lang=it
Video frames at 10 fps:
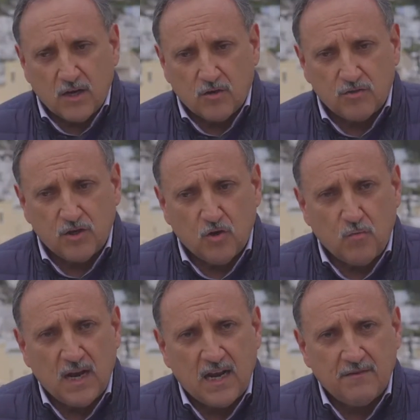che il Consiglio
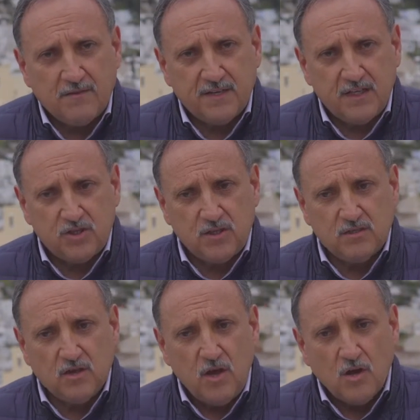Comunale aveva
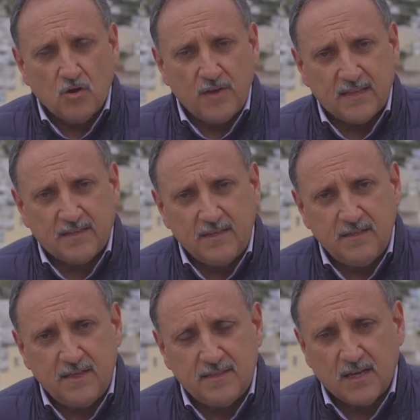deciso con gli atti di
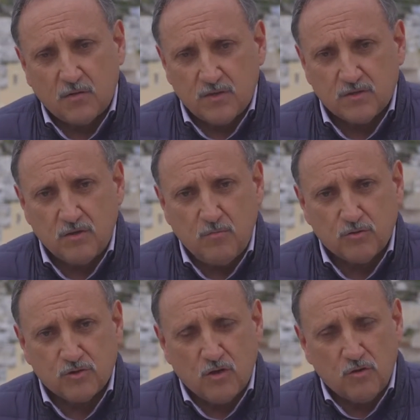indirizzo e questo
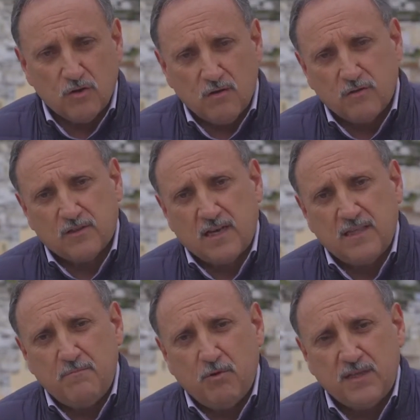dimostra ancora una volta la
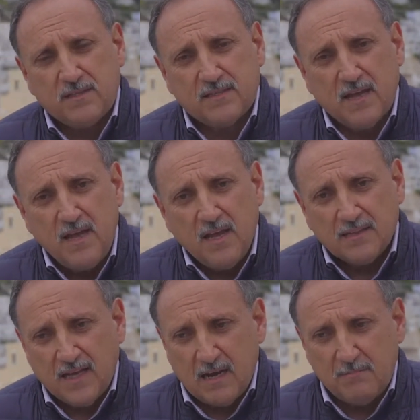debolezza
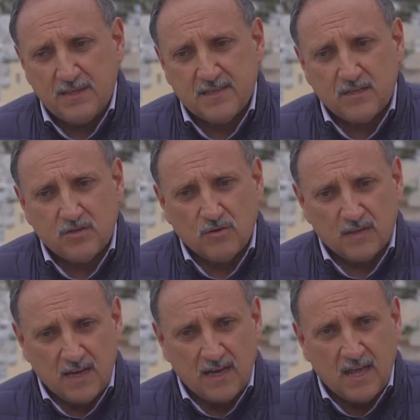dell'amministrazione
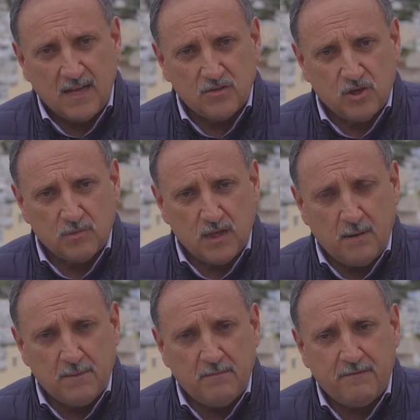della, diciamo,
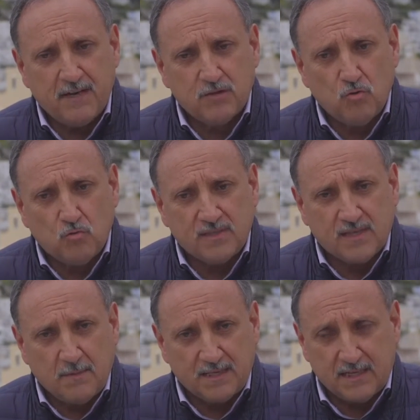della primavera su
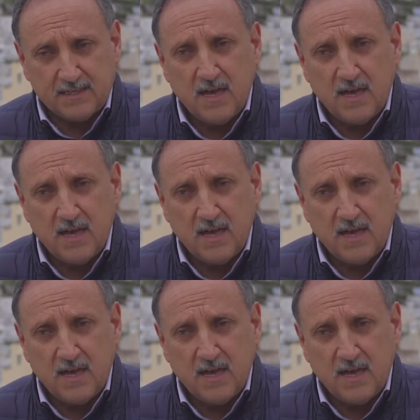questa materia.